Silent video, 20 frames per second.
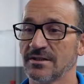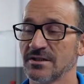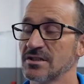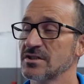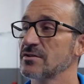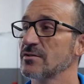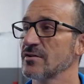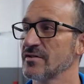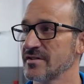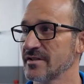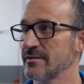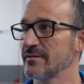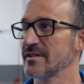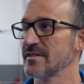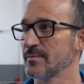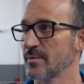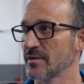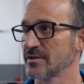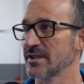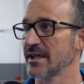A gente conseguiu
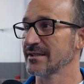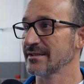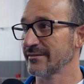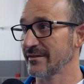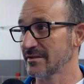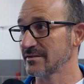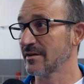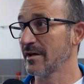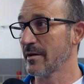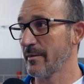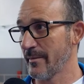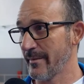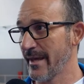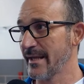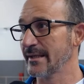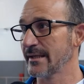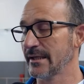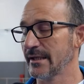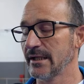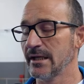esse projeto através de uma
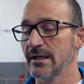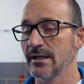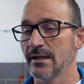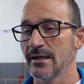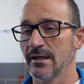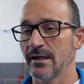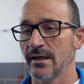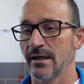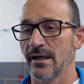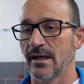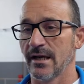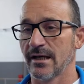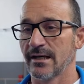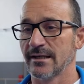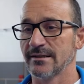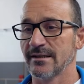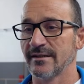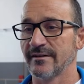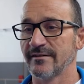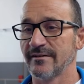emenda, né?
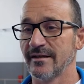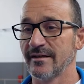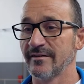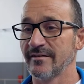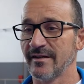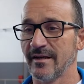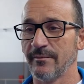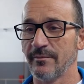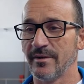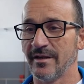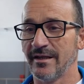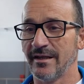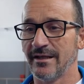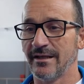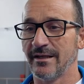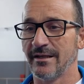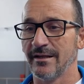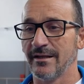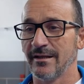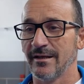Agradecer sempre
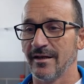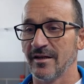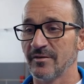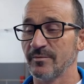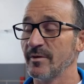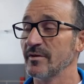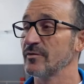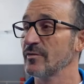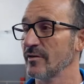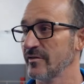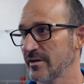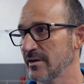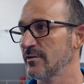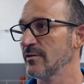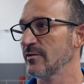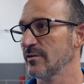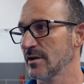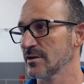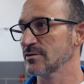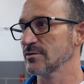aí as pessoas que
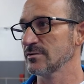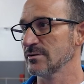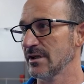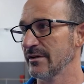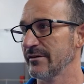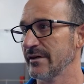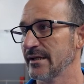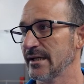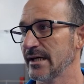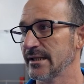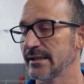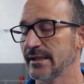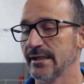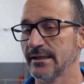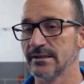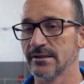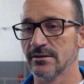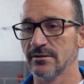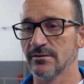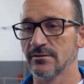nos ajudam, na verdade, né?
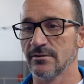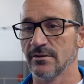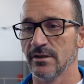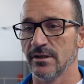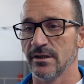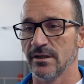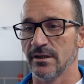Então,